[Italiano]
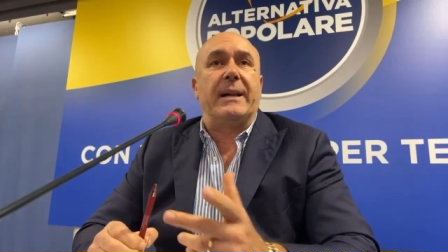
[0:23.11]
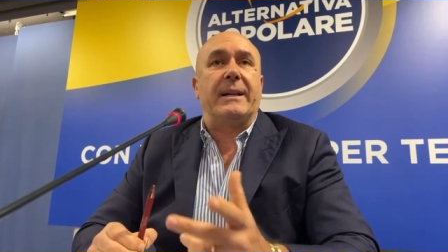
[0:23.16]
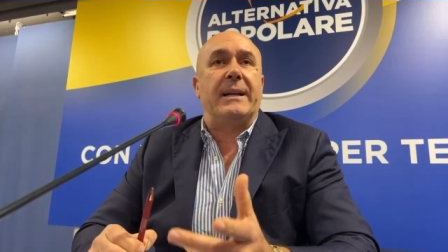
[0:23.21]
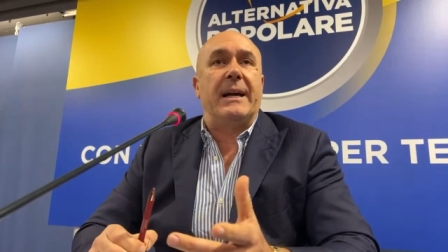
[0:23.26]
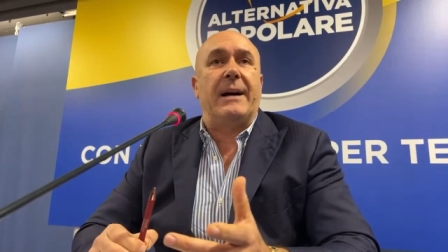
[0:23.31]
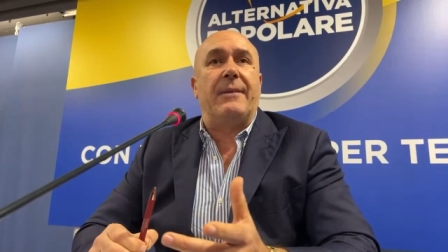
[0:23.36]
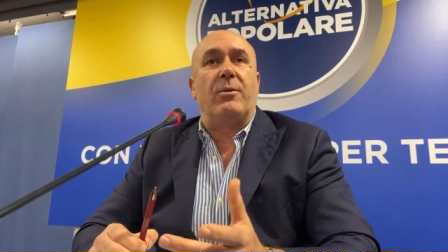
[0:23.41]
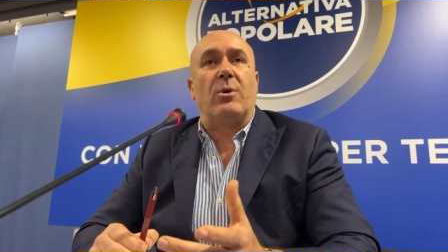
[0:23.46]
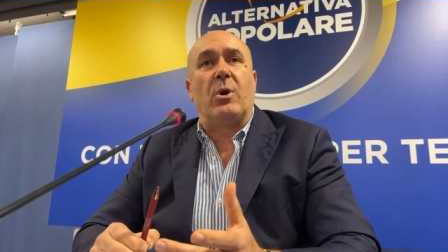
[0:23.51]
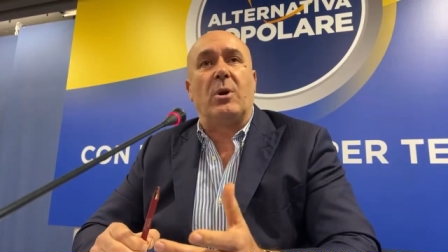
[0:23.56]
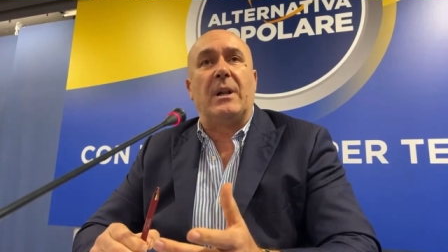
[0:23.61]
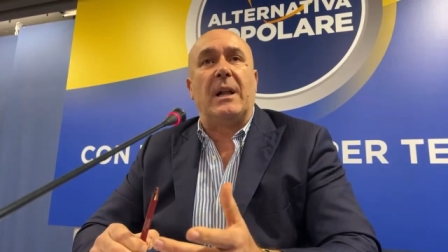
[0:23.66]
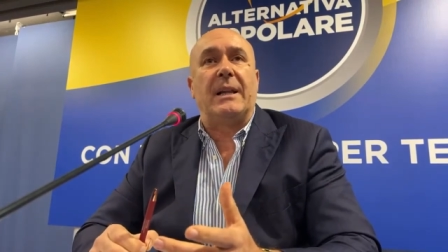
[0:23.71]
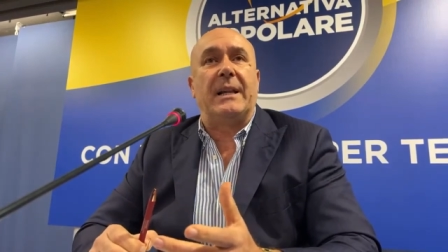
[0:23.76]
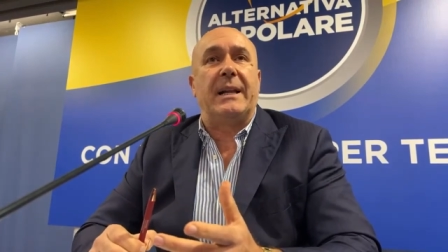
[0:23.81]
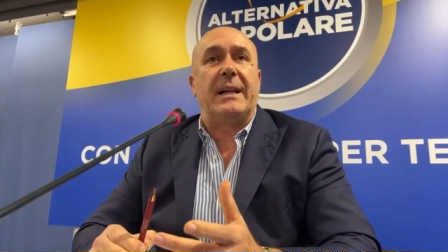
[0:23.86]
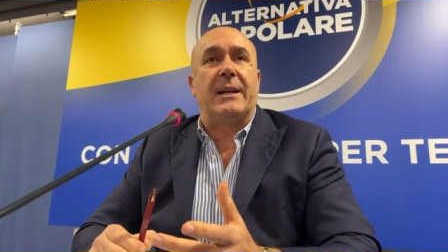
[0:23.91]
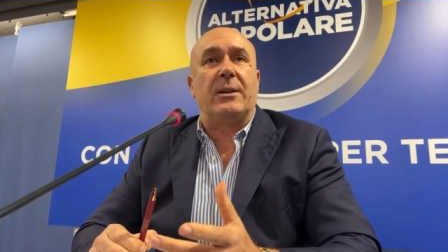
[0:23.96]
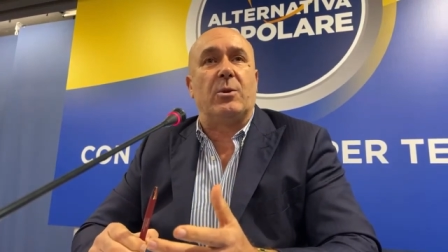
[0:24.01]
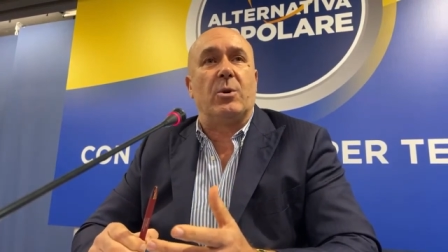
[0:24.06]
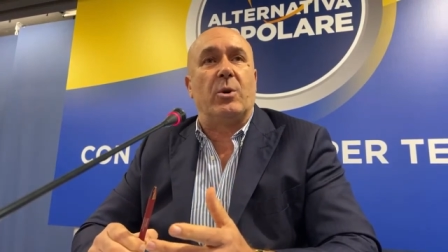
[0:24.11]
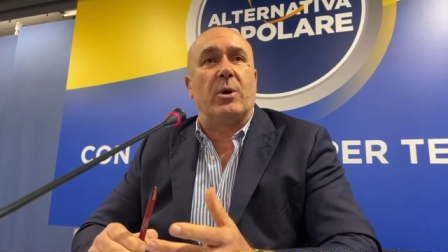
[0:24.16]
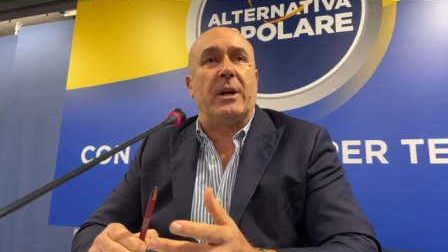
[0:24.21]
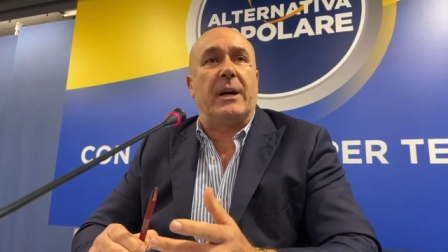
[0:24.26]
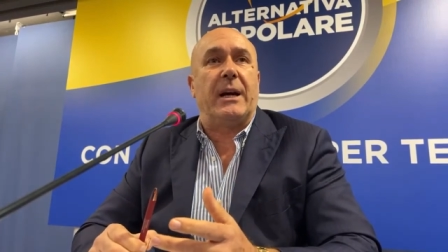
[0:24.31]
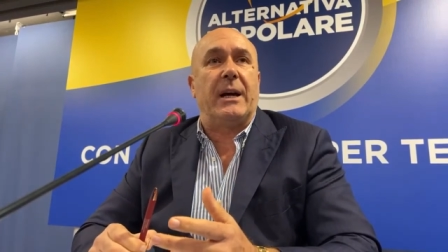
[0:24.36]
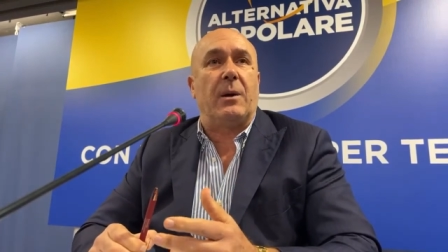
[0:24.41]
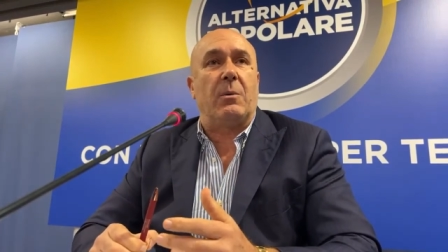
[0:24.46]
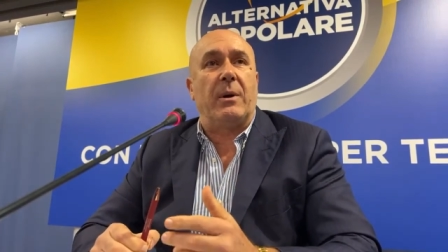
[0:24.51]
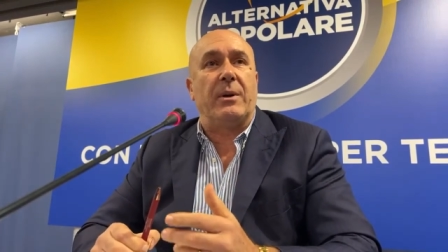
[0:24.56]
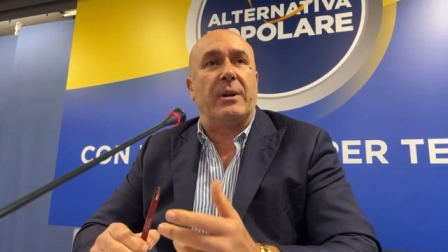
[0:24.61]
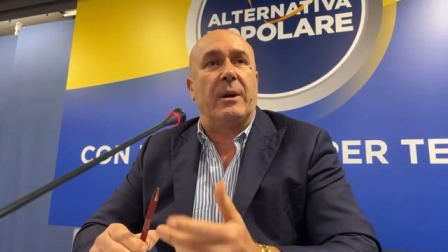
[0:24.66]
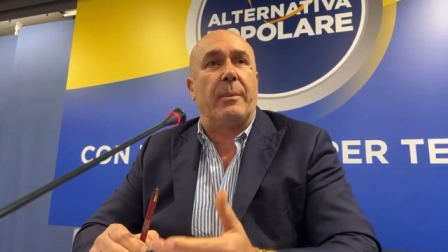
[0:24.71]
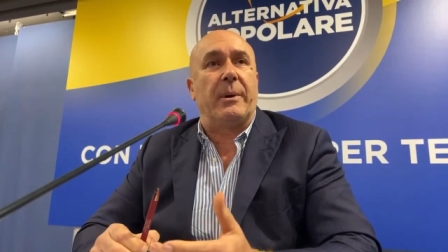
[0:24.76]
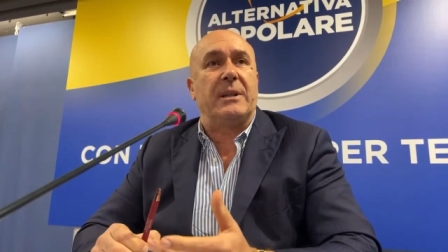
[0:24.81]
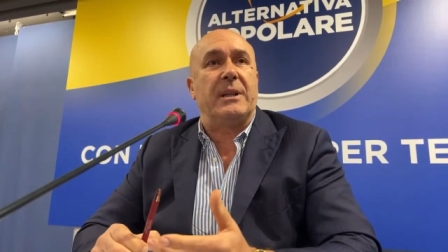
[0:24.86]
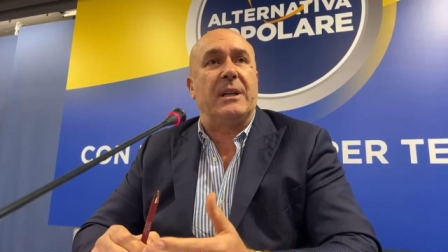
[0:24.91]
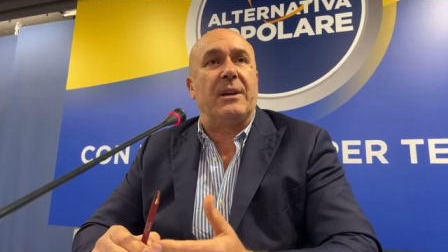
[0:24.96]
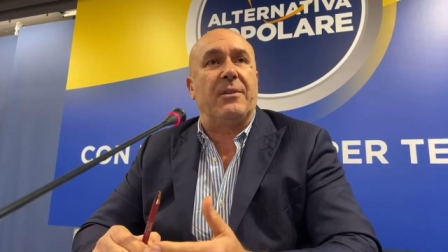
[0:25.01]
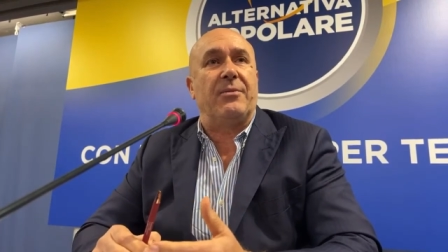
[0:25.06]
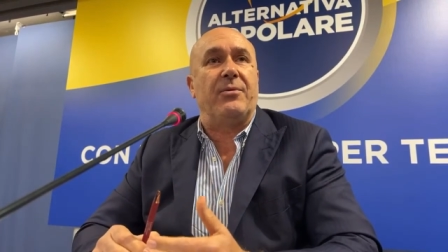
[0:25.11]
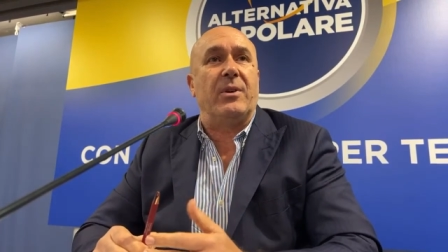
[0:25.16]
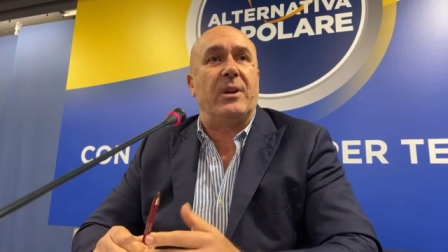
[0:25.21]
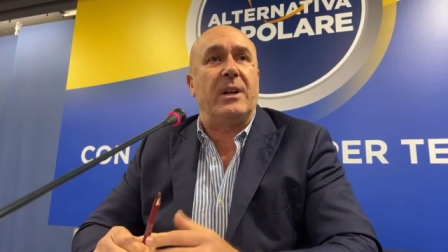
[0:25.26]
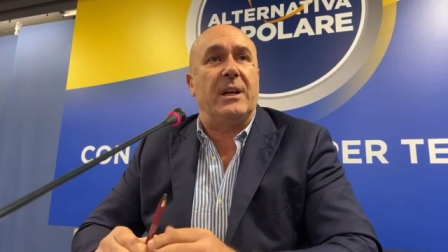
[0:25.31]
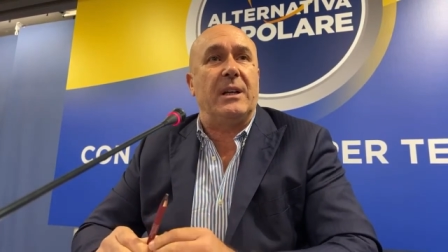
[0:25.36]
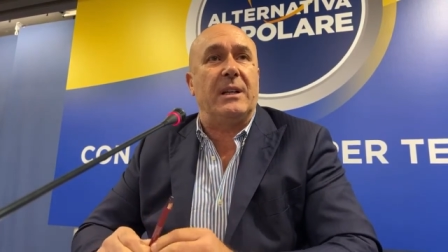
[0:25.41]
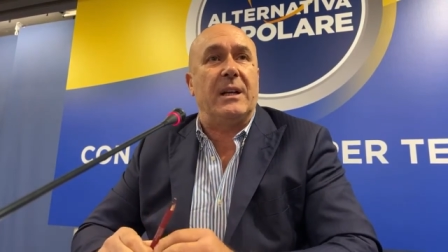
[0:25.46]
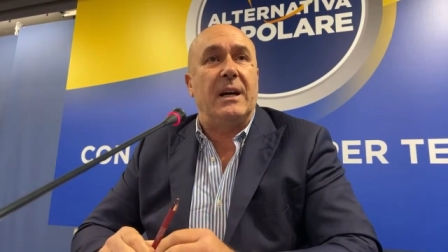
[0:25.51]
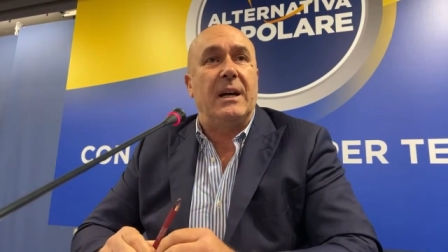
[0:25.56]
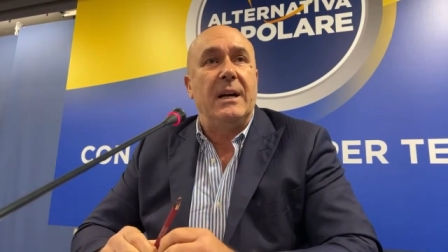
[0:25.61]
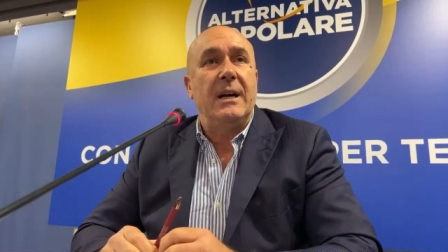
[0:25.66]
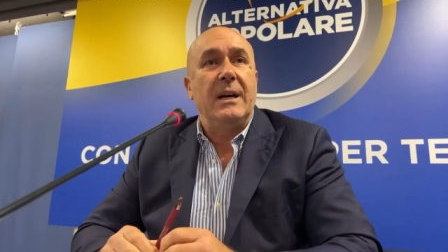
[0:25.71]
diavolo l'allenatore quando la partita è finita.